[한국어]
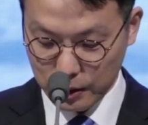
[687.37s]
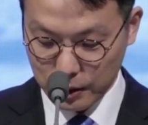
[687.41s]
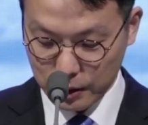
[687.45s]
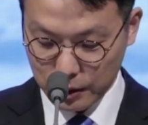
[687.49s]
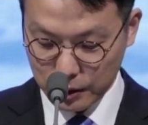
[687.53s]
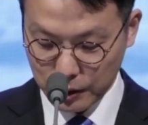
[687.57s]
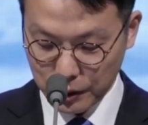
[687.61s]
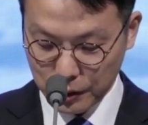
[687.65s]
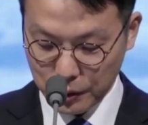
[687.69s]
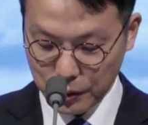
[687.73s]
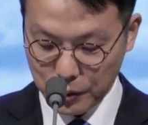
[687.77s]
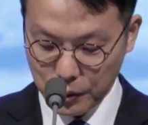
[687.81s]

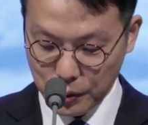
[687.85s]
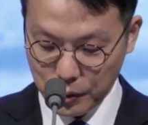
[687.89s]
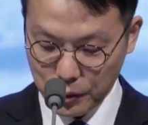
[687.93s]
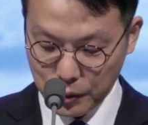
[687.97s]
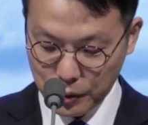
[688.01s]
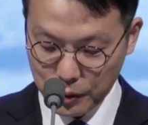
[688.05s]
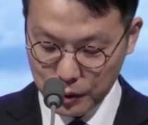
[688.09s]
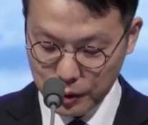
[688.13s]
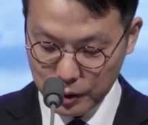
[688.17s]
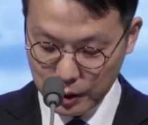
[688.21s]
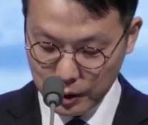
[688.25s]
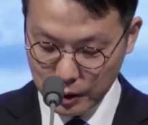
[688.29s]

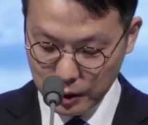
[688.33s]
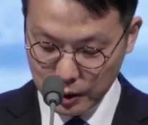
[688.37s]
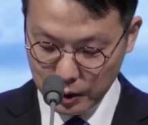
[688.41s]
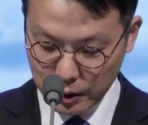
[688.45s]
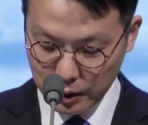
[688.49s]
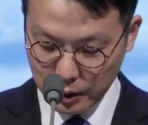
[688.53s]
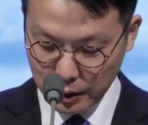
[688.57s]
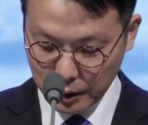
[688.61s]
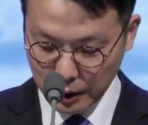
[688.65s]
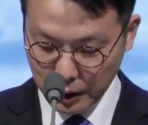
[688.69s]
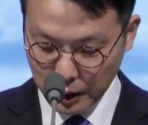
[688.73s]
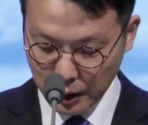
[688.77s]
그리고
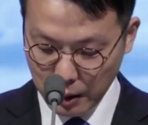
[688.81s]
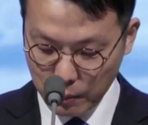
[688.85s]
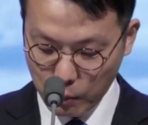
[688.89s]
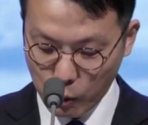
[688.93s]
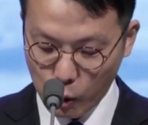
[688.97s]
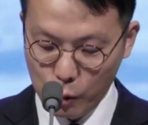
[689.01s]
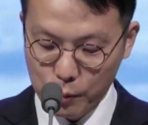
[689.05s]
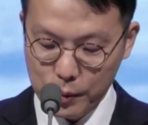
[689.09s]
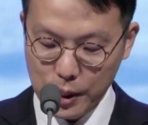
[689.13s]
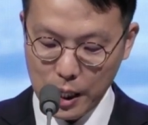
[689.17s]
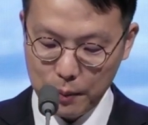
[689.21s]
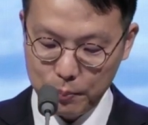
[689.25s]
그러니까
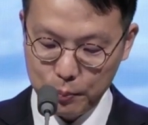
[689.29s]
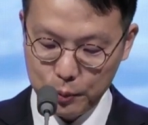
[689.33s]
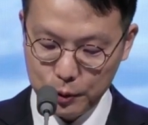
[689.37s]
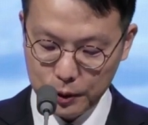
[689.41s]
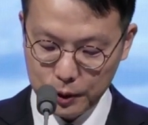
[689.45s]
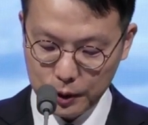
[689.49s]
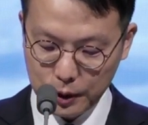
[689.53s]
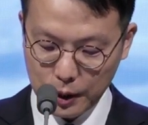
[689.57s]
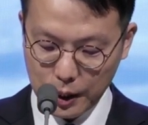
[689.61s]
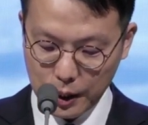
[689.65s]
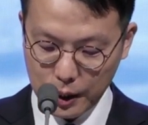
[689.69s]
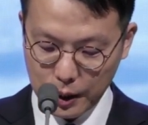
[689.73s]
몸이 아플
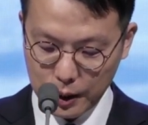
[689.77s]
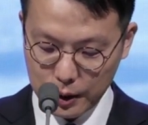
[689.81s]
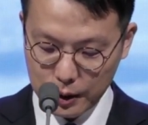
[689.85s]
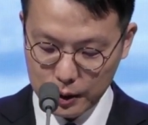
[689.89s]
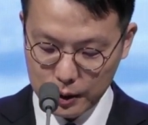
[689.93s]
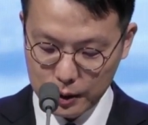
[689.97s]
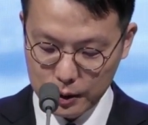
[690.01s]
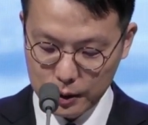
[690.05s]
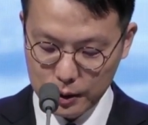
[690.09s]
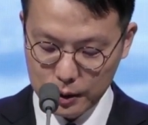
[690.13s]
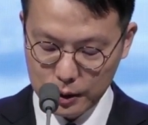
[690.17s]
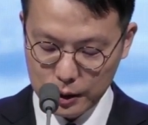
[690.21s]
때,
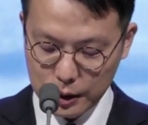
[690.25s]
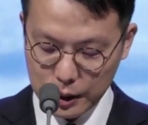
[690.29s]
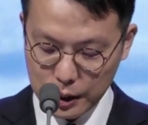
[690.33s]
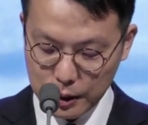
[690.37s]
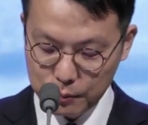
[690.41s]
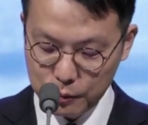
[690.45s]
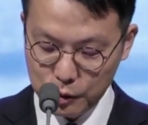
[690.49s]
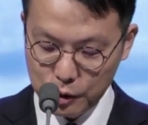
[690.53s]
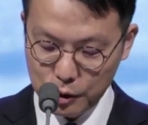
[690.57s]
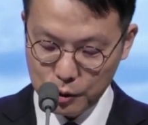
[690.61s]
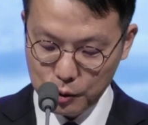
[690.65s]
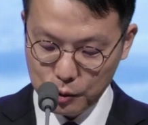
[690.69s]

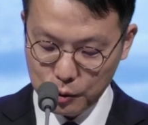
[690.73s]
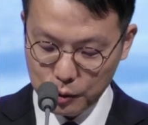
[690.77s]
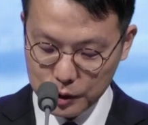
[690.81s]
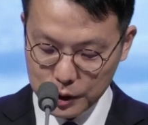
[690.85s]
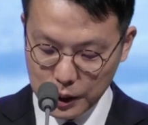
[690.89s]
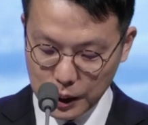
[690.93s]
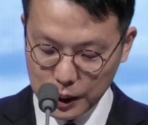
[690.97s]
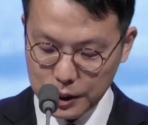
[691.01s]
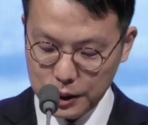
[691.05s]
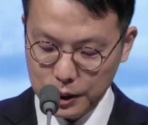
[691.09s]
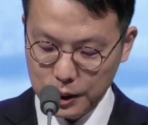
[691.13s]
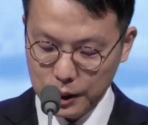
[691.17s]
힘들고
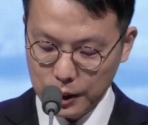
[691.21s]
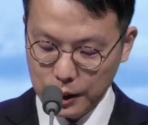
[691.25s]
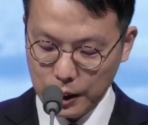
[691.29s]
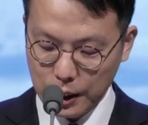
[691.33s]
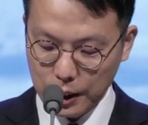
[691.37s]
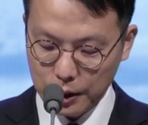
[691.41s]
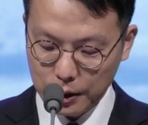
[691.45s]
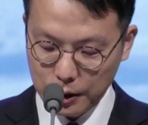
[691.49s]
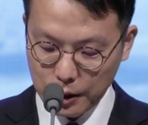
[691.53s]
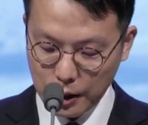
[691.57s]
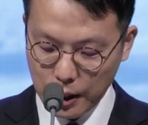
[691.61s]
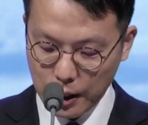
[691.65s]
짜증이
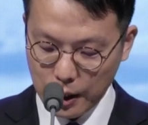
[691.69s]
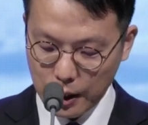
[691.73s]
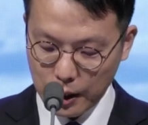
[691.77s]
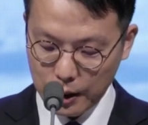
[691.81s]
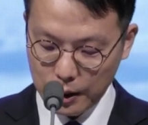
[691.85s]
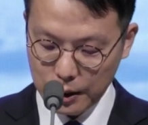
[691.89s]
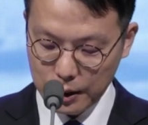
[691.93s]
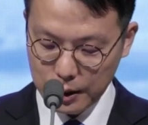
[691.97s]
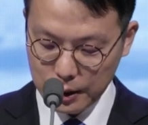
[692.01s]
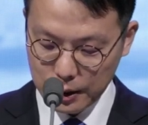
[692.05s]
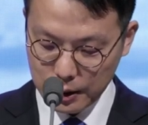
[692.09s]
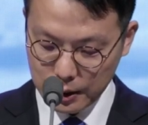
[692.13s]
날
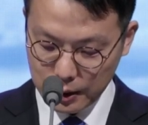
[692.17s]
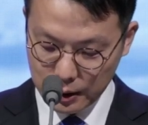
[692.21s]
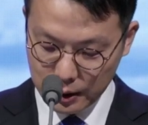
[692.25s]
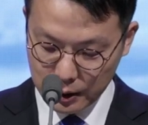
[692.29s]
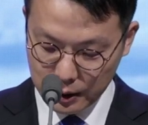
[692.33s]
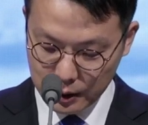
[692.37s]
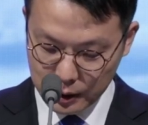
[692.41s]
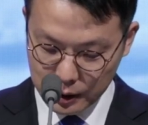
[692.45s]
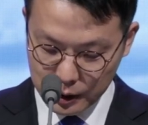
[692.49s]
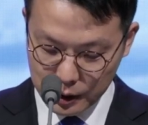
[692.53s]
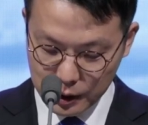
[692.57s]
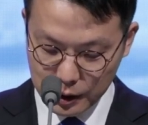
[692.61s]
때
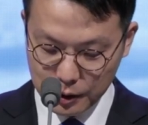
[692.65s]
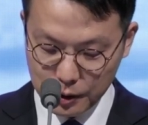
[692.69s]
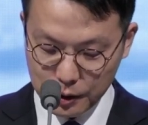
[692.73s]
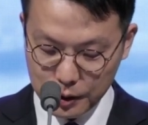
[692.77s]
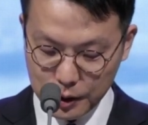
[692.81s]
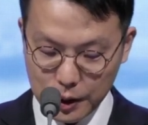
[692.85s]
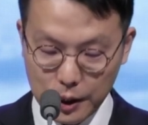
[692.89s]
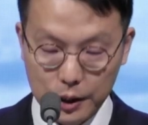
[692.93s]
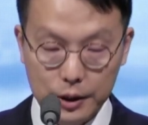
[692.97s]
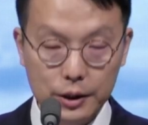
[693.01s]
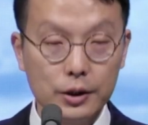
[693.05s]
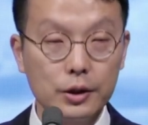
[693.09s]

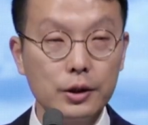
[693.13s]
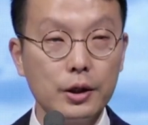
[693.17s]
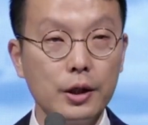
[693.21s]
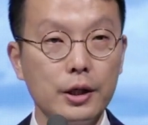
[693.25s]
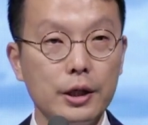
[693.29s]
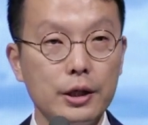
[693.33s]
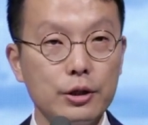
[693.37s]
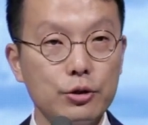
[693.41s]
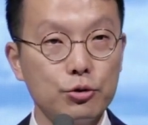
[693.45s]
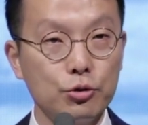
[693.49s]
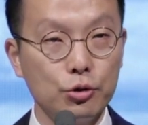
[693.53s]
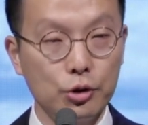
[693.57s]
희건이가 그때
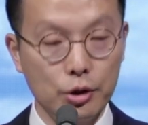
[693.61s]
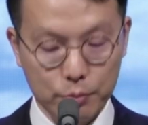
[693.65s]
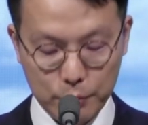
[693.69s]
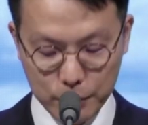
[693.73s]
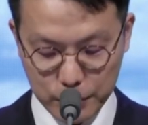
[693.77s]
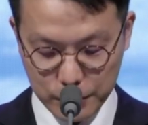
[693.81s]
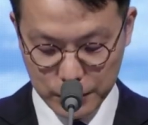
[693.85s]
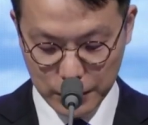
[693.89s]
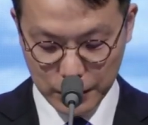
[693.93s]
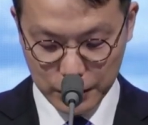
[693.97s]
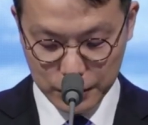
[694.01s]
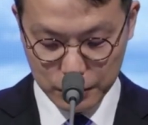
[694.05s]

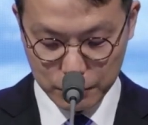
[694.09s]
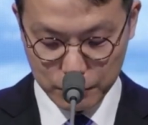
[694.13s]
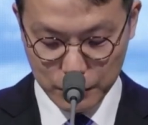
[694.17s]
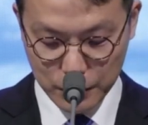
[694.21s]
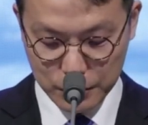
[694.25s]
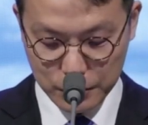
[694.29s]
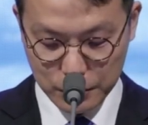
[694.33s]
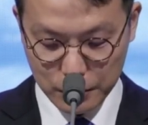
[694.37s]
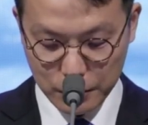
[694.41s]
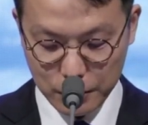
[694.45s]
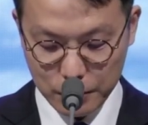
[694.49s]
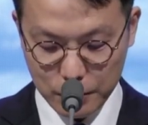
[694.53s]
예수님을
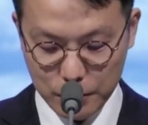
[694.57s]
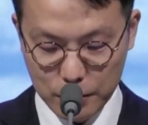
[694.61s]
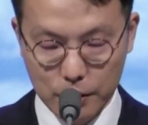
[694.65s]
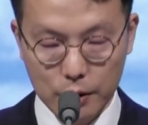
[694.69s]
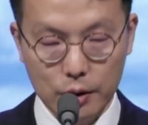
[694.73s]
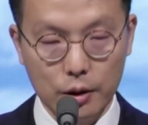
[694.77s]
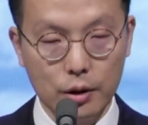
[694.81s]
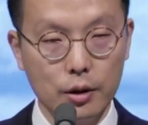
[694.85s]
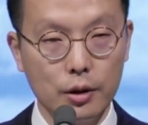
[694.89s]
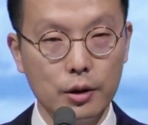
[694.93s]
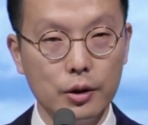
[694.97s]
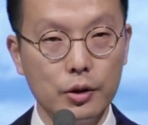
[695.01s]
찾으면서
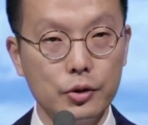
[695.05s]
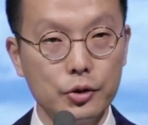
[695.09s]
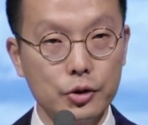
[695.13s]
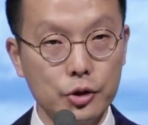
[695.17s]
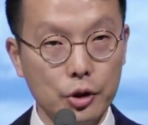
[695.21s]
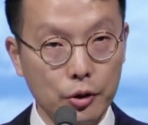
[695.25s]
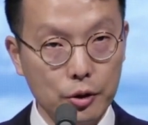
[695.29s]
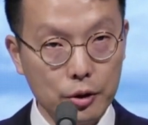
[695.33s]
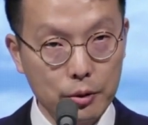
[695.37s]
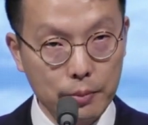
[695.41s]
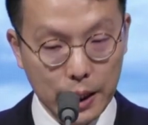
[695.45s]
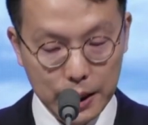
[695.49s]

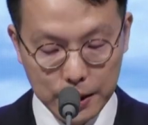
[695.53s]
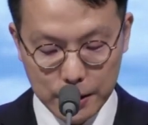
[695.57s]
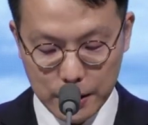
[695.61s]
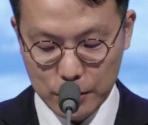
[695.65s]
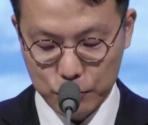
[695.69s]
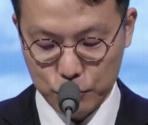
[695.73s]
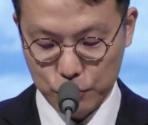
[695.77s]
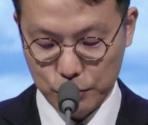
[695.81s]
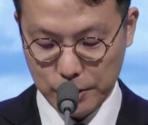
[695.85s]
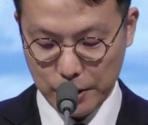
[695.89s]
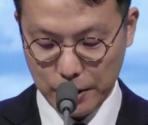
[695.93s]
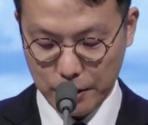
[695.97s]
저를 만나
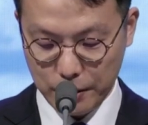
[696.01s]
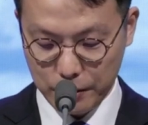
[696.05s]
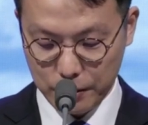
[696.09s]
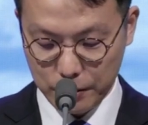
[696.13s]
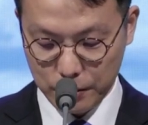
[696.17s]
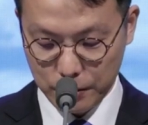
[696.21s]
주세요.